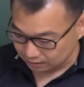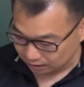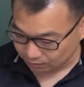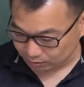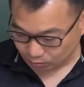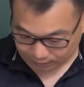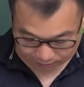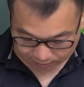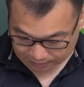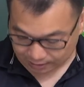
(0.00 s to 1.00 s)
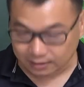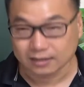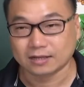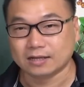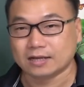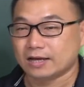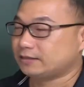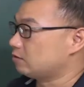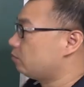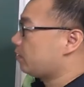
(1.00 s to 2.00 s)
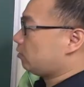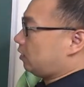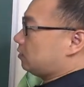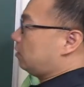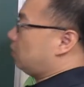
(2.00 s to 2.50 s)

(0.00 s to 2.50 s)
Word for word: 得提完就划掉了啊。二 a 减五被我提走